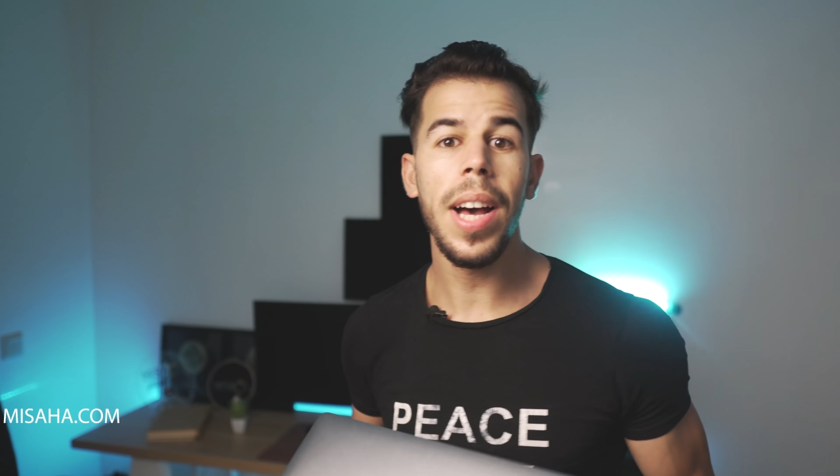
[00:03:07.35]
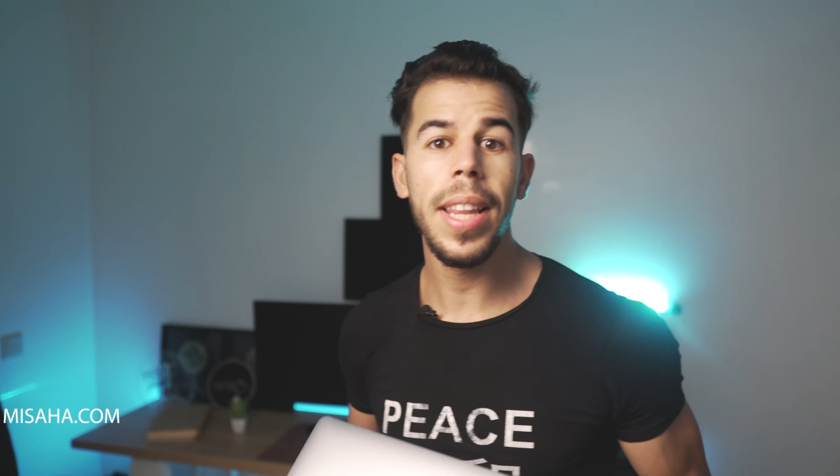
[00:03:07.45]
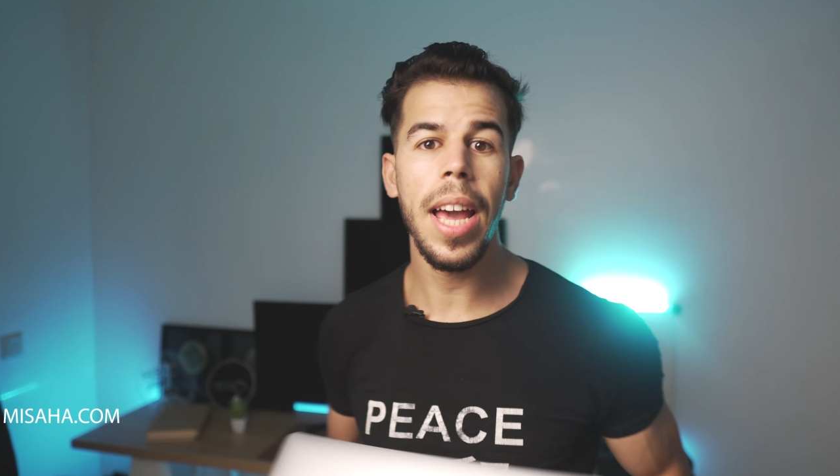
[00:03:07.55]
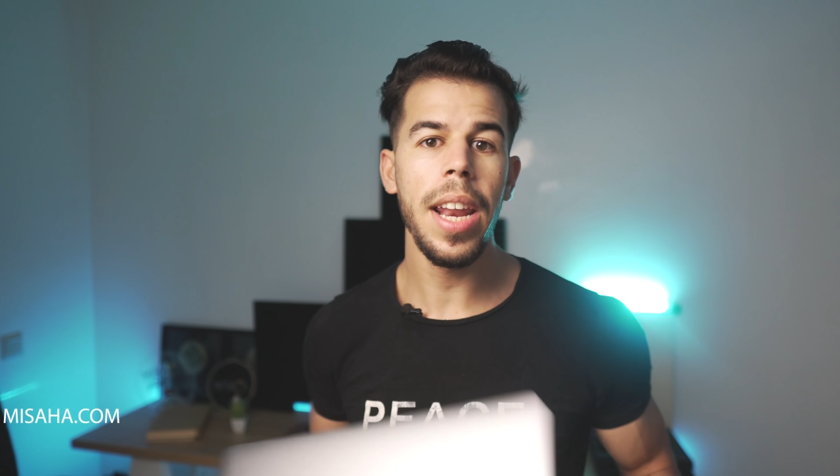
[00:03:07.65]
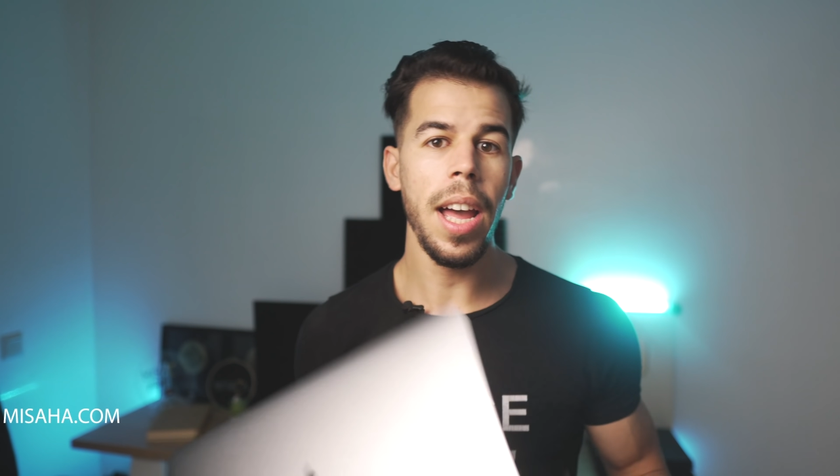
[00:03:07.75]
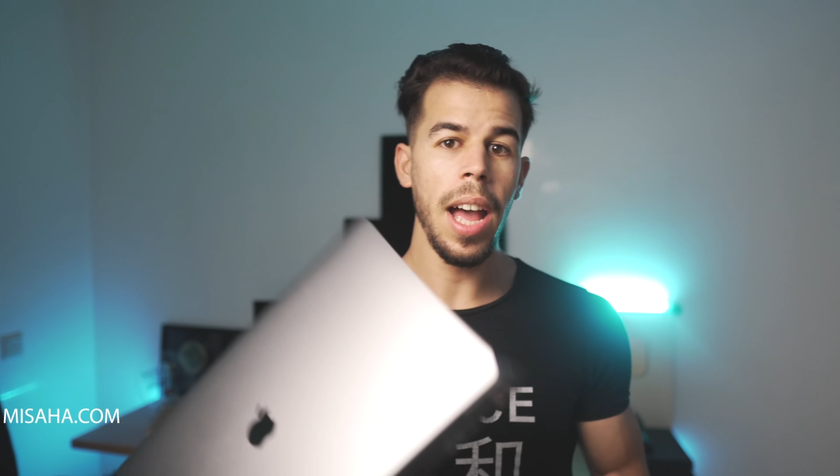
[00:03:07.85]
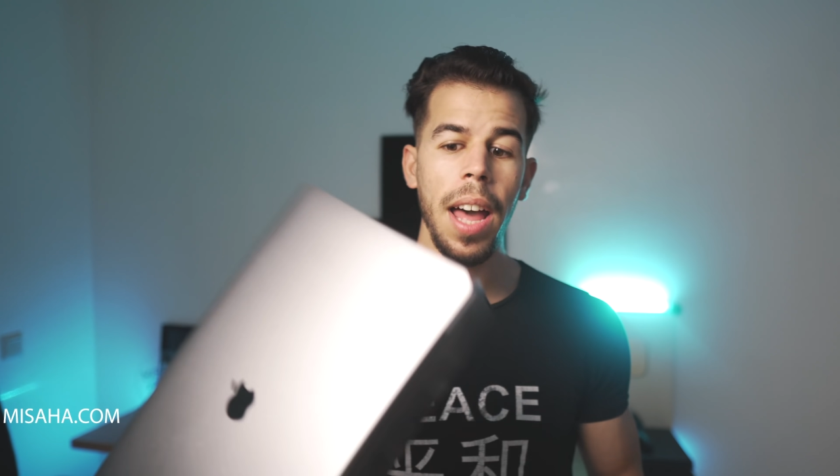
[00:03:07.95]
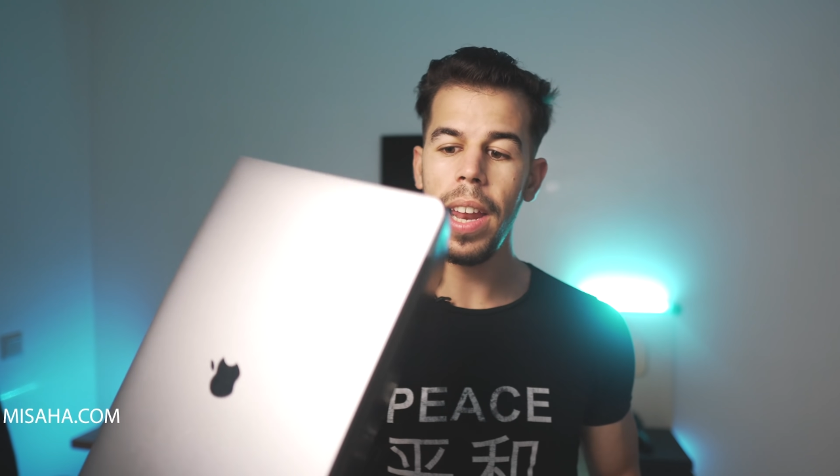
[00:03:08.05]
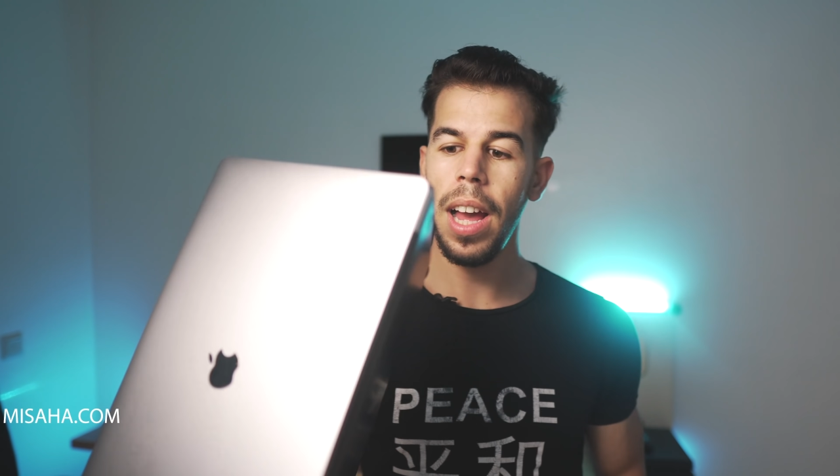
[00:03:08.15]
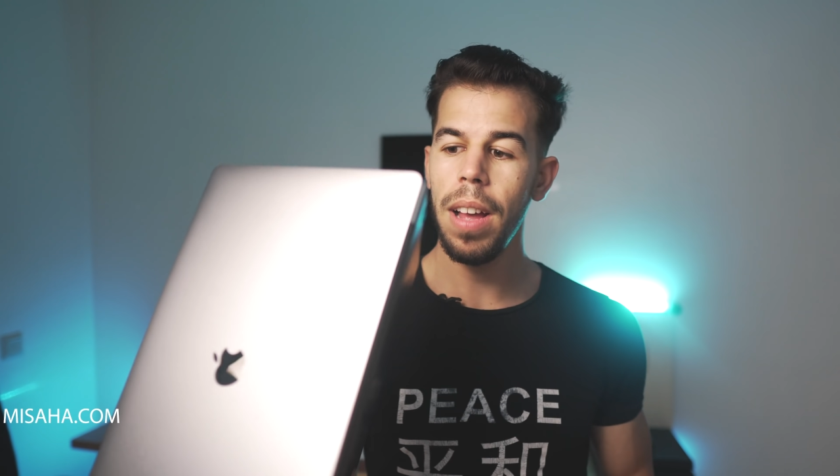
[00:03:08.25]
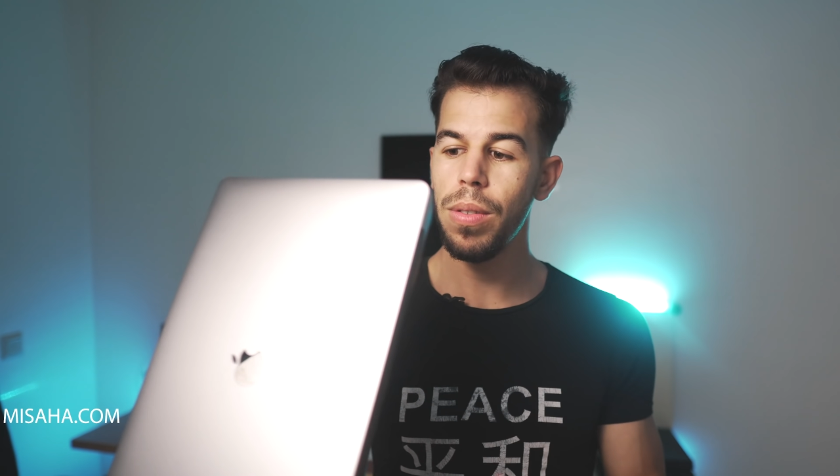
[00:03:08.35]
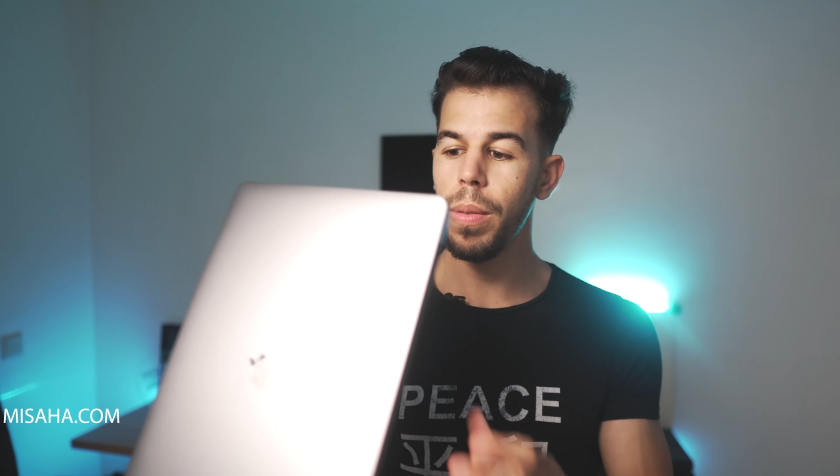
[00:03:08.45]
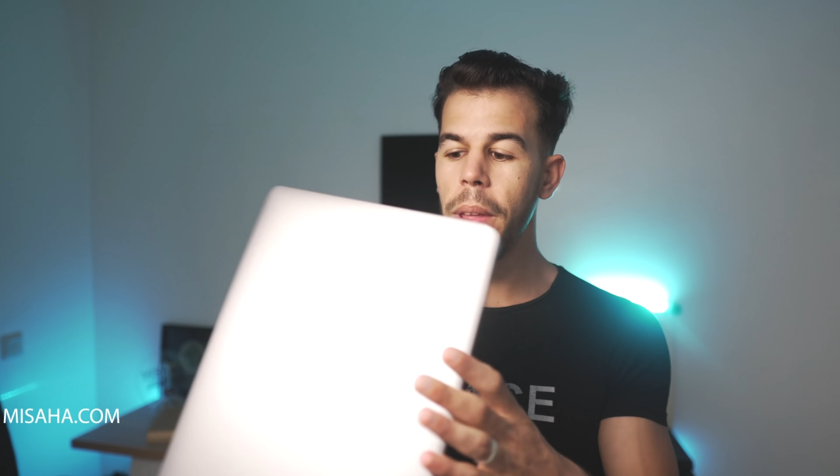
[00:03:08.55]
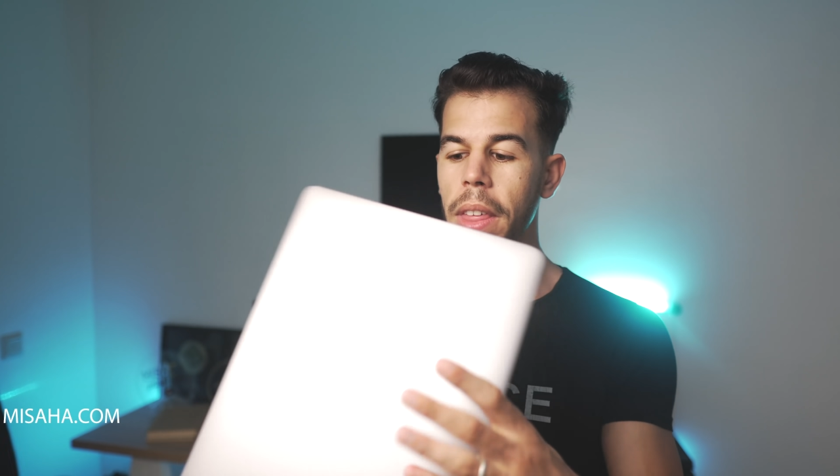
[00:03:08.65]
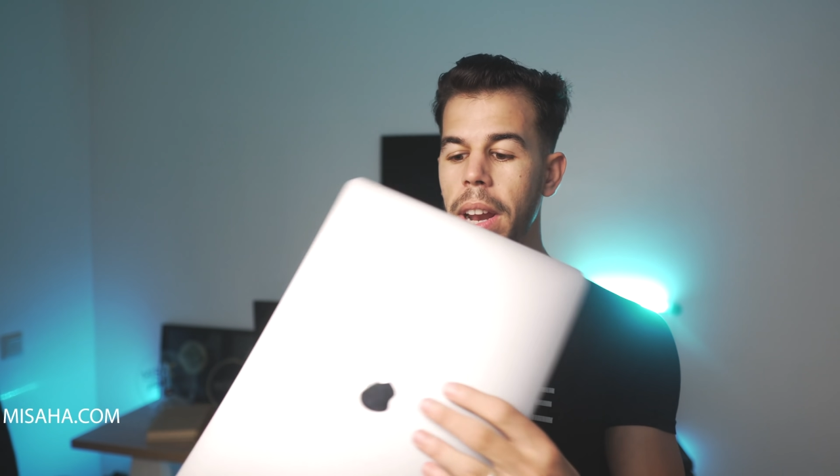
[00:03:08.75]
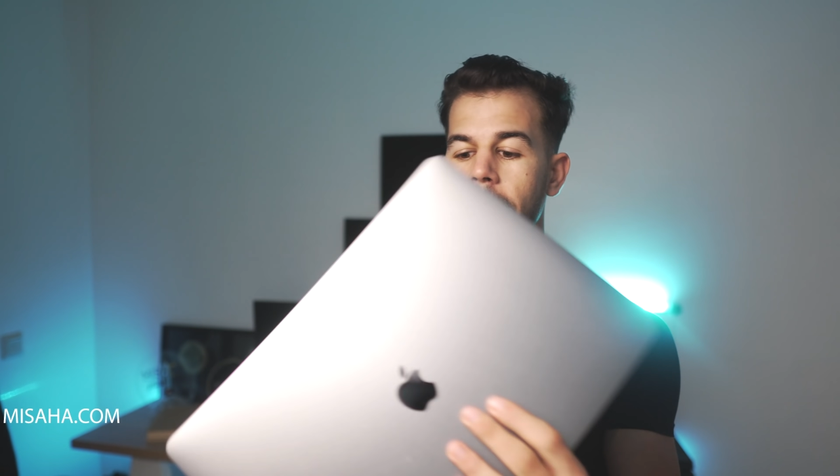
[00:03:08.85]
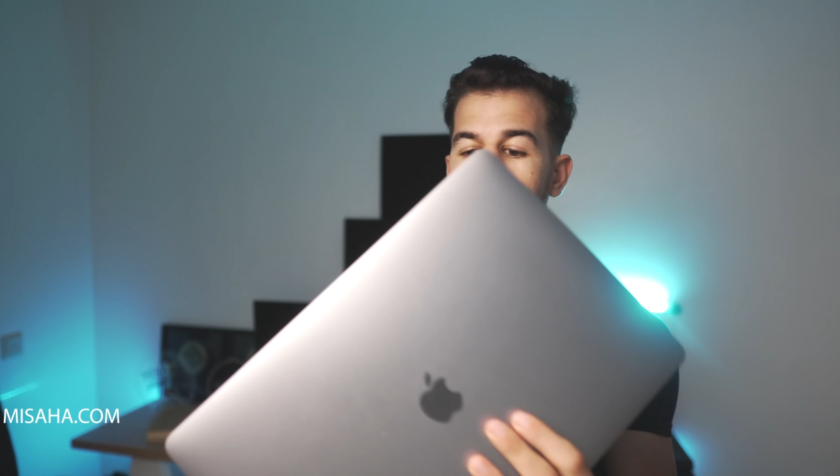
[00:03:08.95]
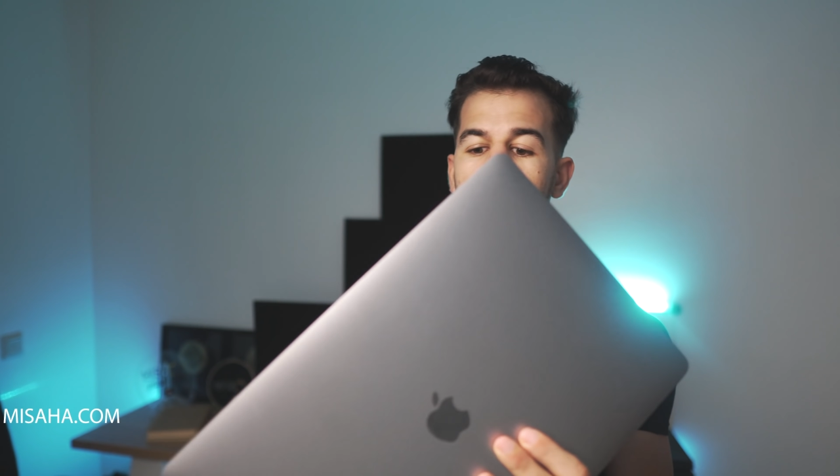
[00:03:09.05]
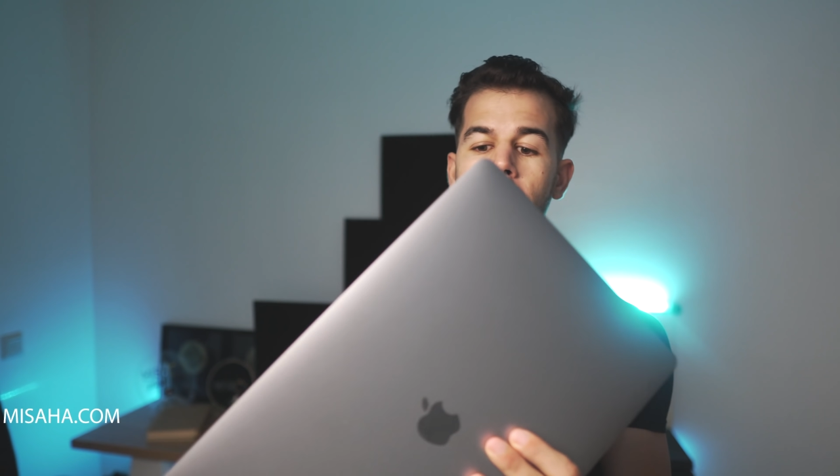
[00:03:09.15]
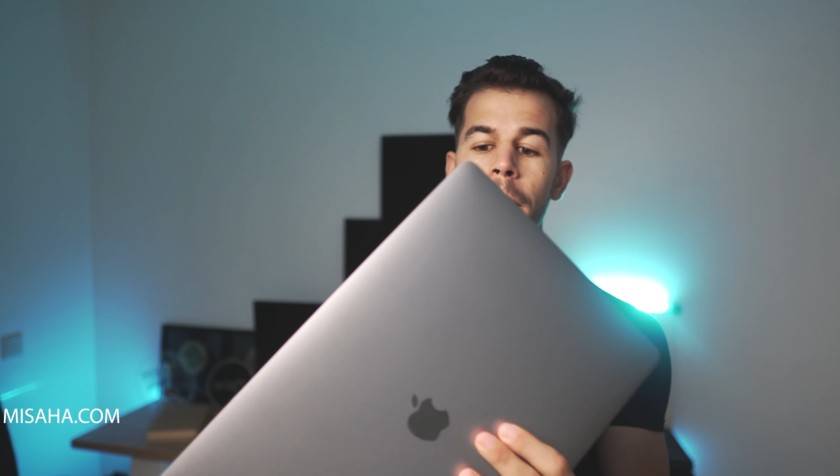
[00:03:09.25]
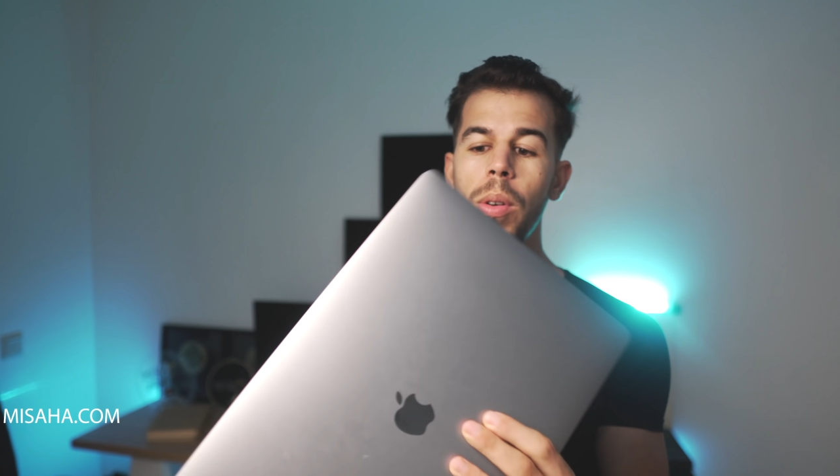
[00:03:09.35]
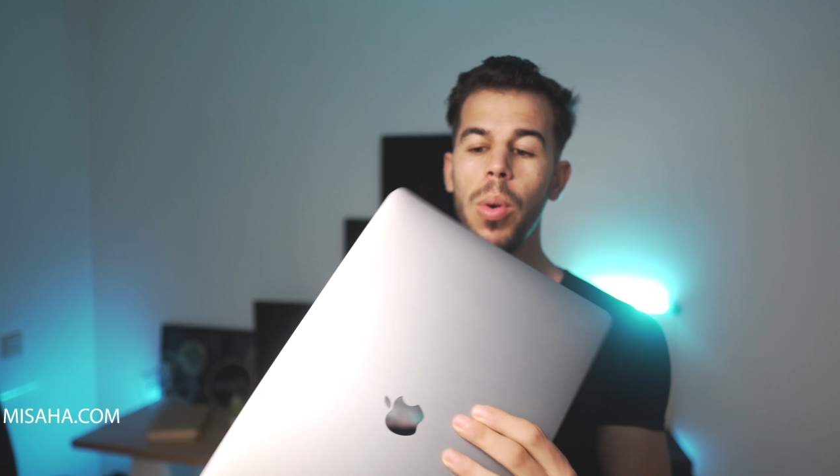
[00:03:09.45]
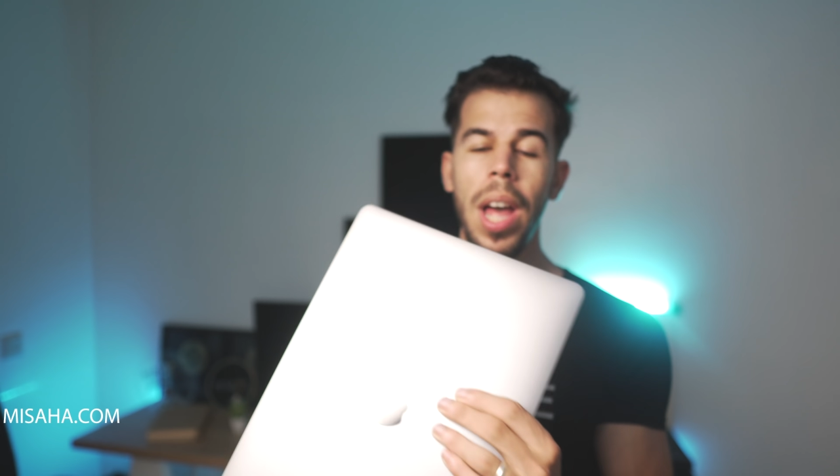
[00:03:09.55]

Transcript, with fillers: فقد كان هذا الحاسوب مثلا الذي أحمله